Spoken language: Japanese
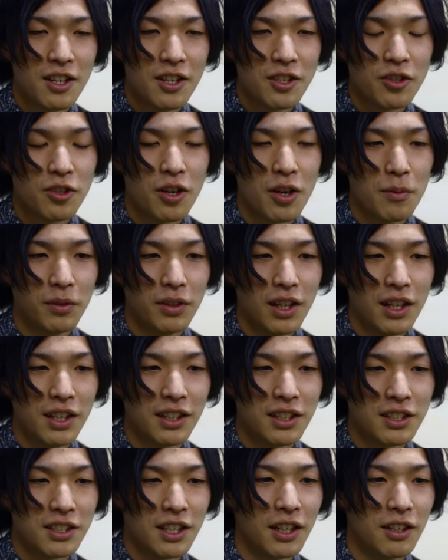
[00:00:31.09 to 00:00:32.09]
将来も何
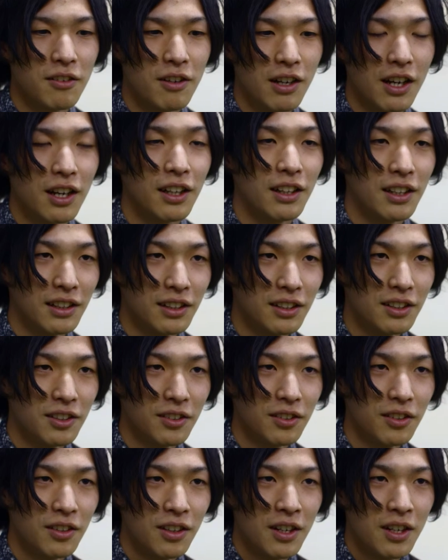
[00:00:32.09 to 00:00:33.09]
がしたいかわからないっていう、